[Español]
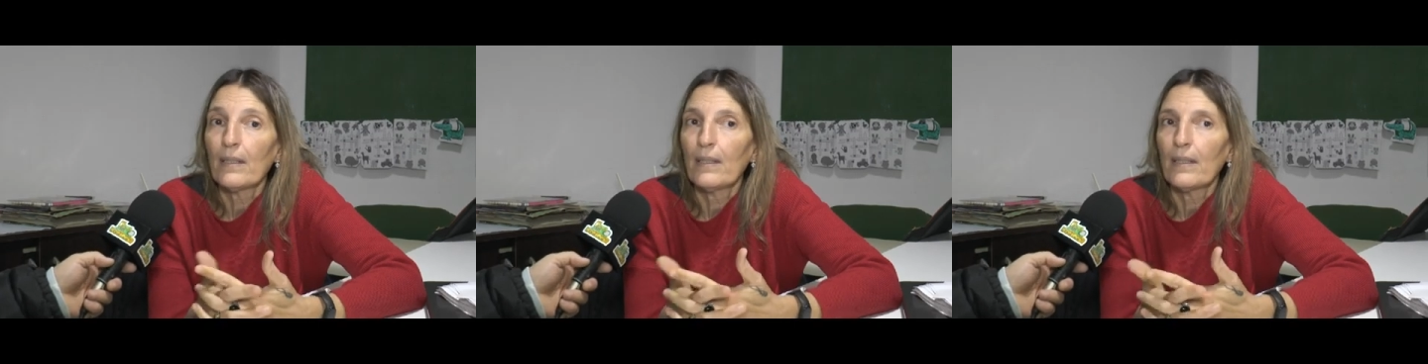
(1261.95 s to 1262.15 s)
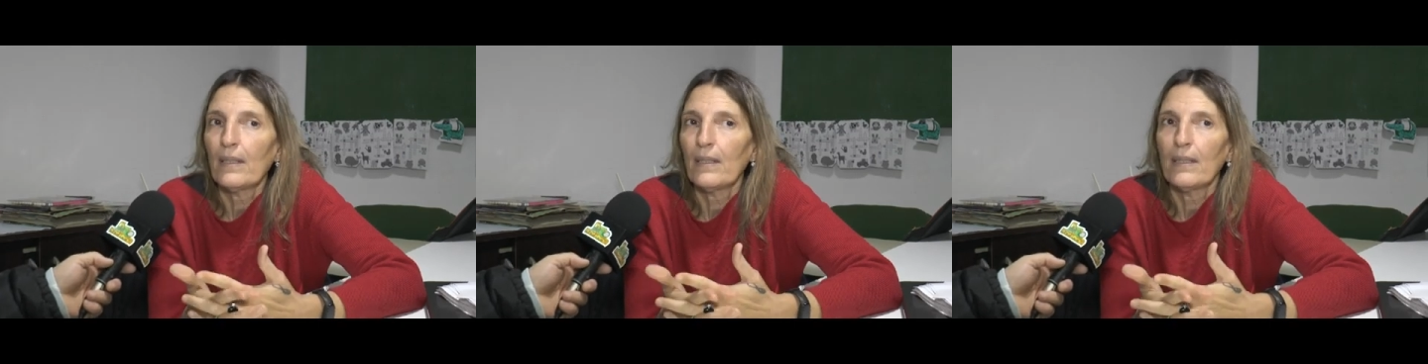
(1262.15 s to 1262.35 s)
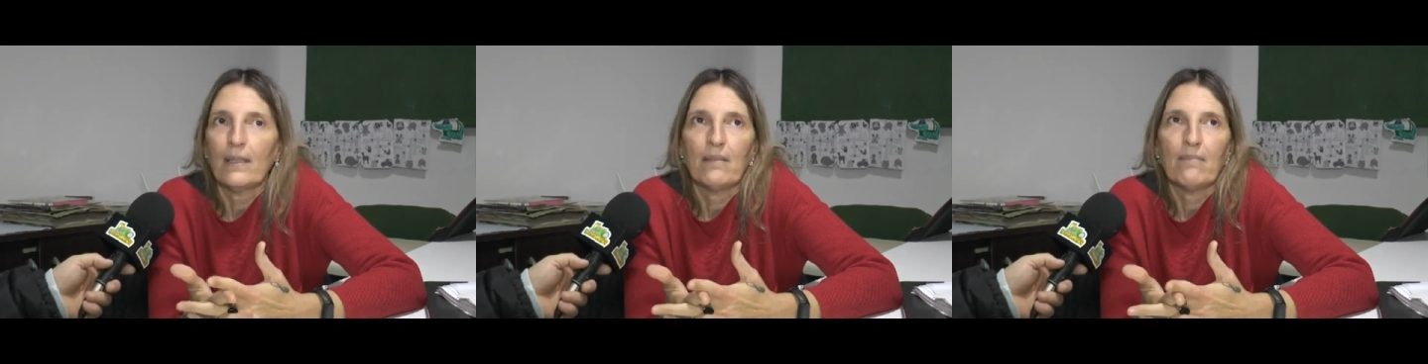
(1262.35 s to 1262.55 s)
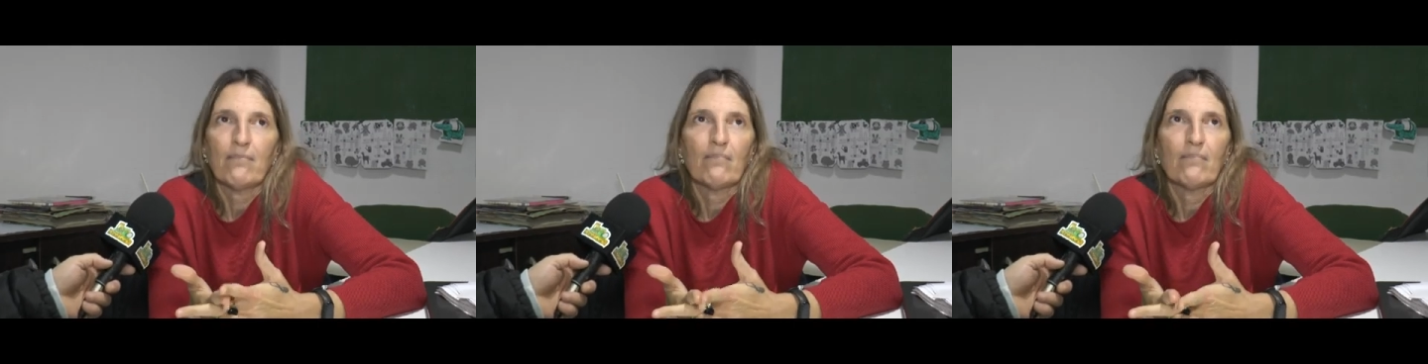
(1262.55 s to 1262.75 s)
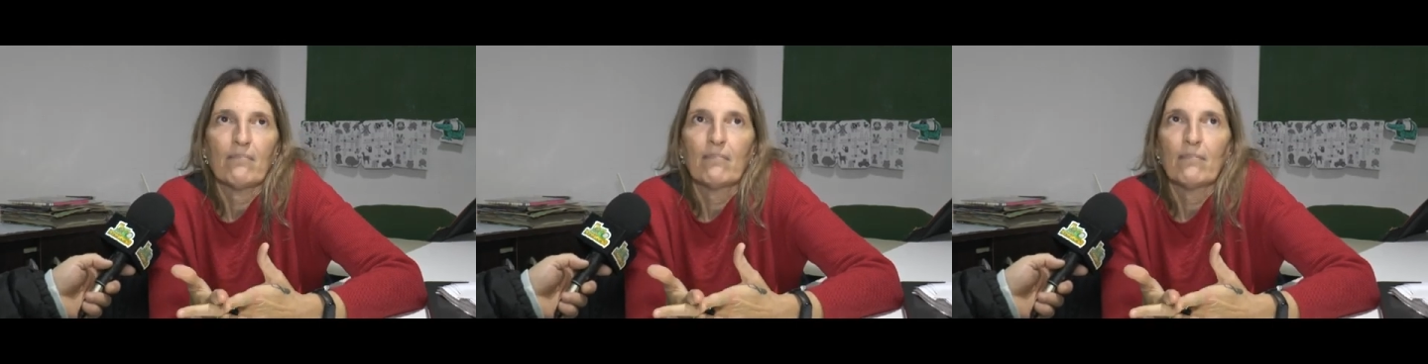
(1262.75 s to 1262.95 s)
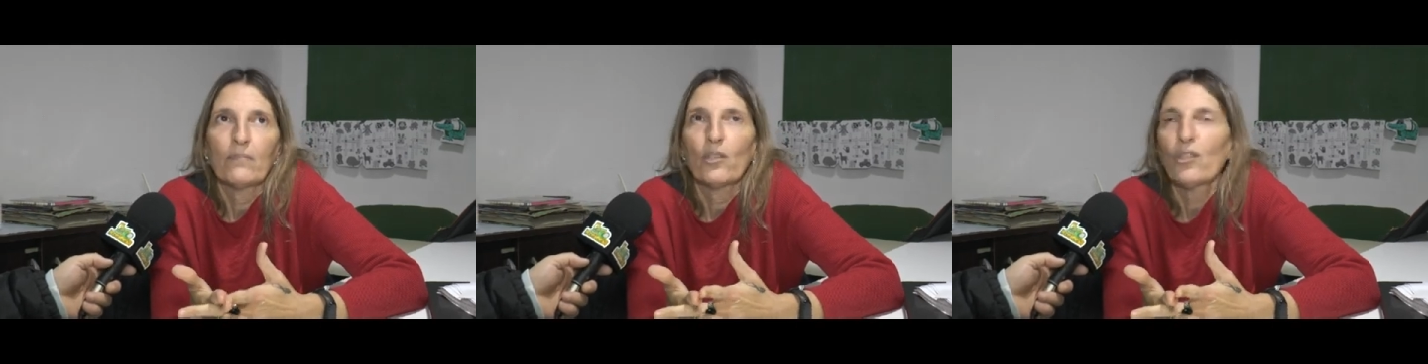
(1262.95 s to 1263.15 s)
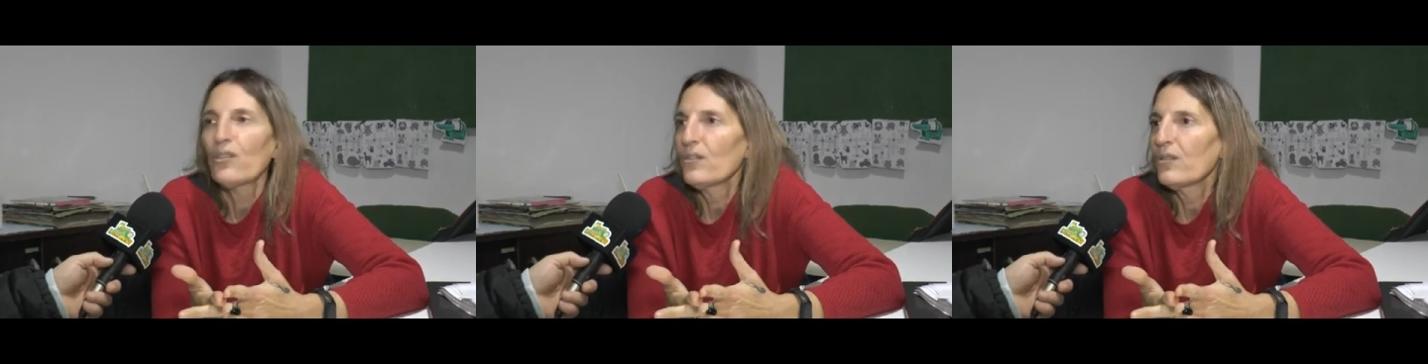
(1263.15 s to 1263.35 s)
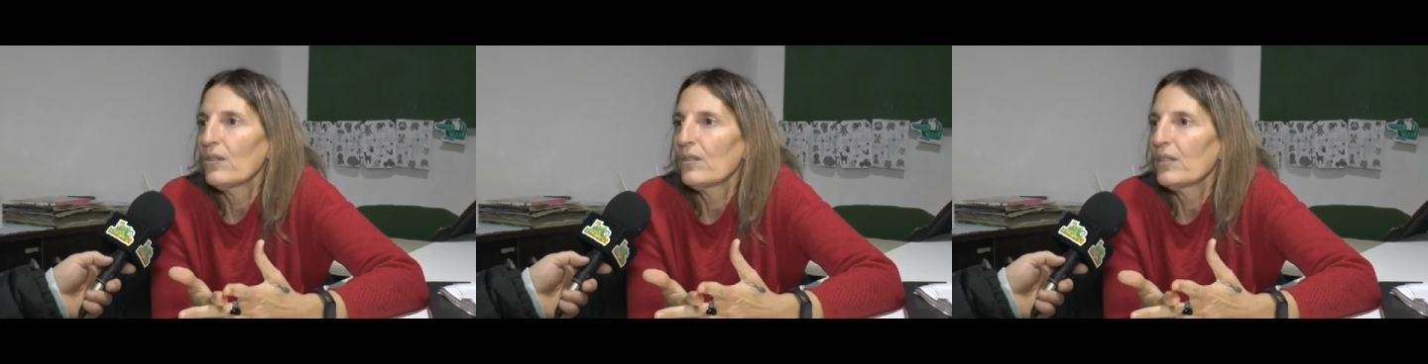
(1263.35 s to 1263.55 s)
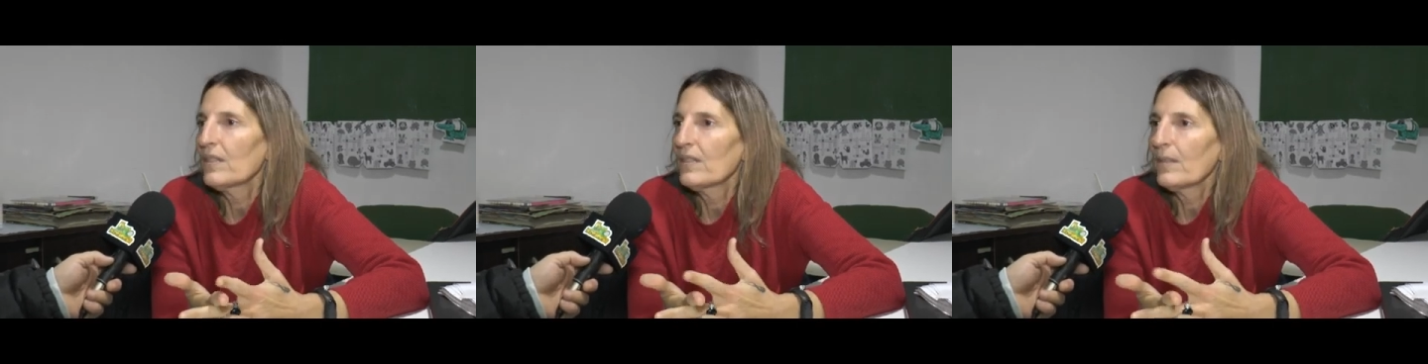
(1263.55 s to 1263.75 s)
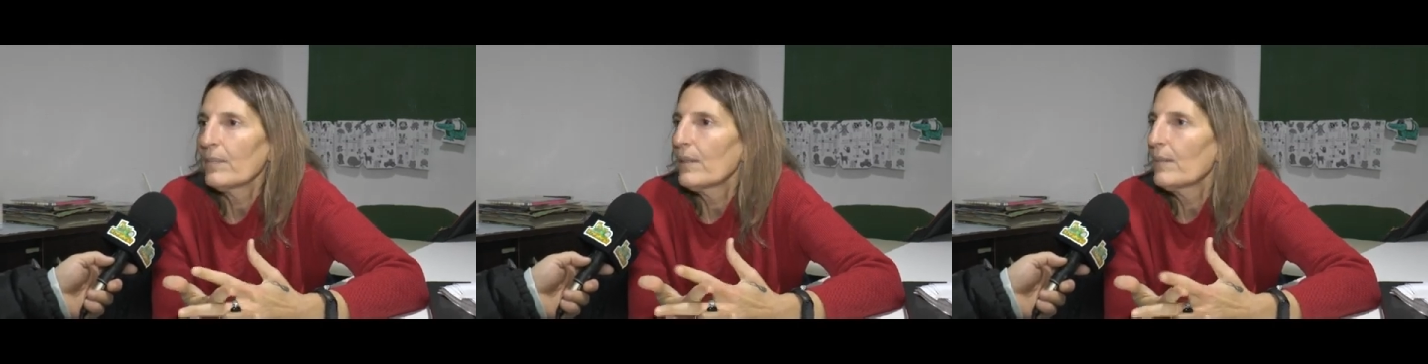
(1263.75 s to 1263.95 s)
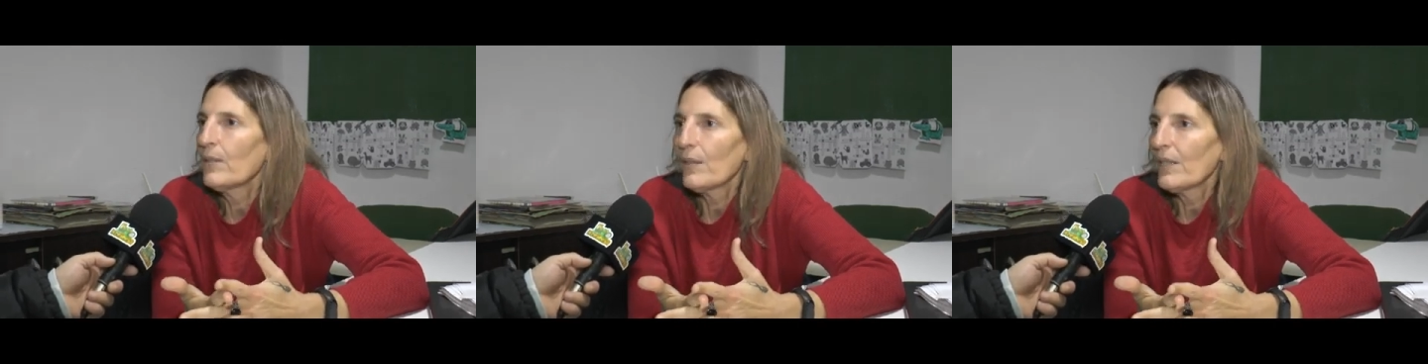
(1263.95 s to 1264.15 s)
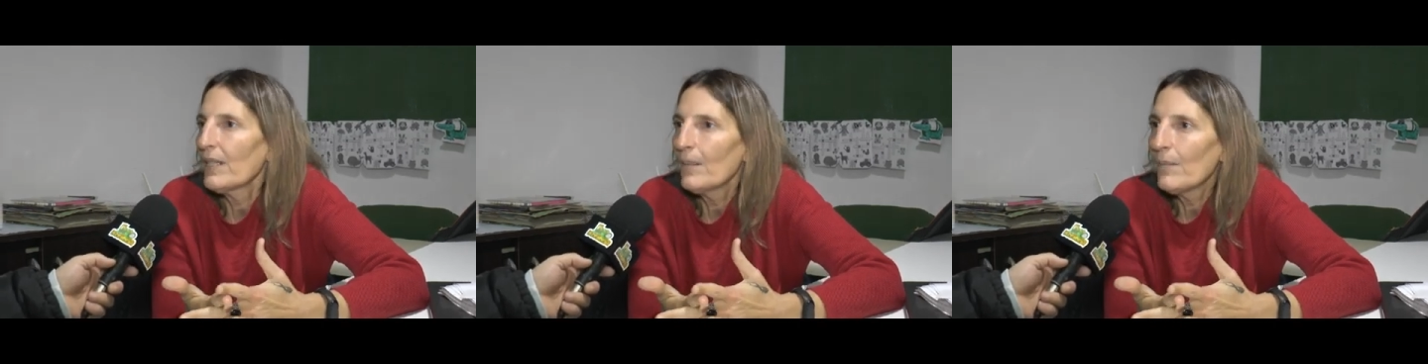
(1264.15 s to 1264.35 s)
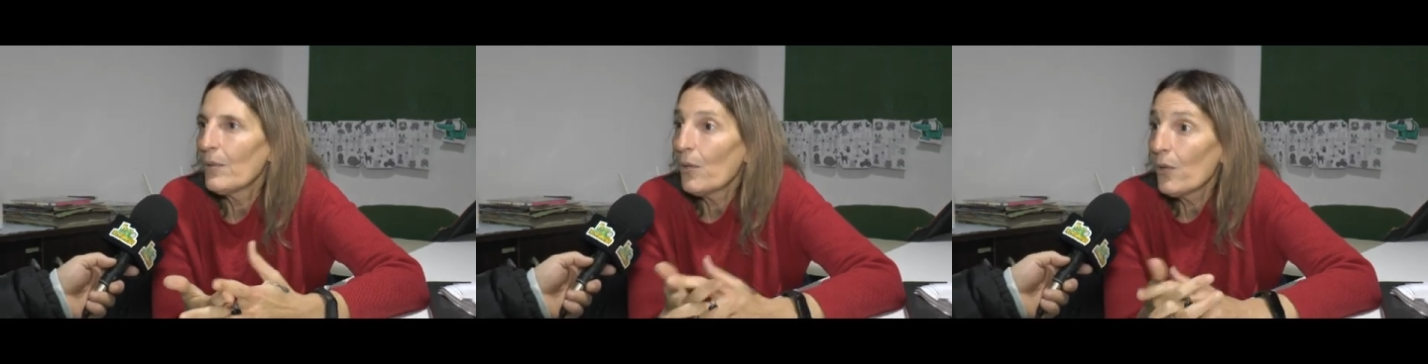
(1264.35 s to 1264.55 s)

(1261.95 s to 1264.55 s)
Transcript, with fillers: que de 12 o 13 premios ganamos